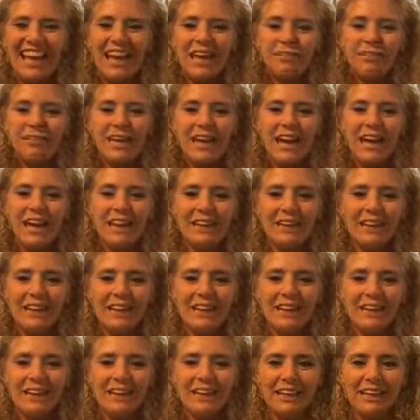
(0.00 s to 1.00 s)
ma
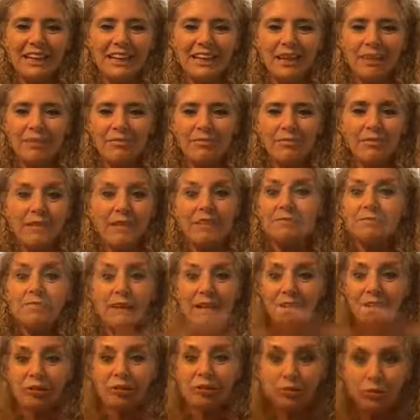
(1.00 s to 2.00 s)
eh,
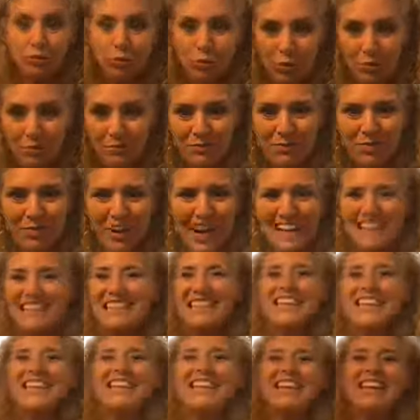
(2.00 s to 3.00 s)
sperduto
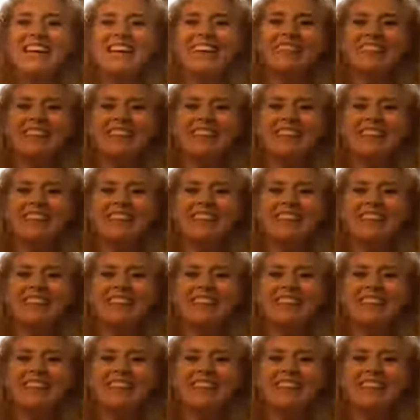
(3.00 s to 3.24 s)
quasi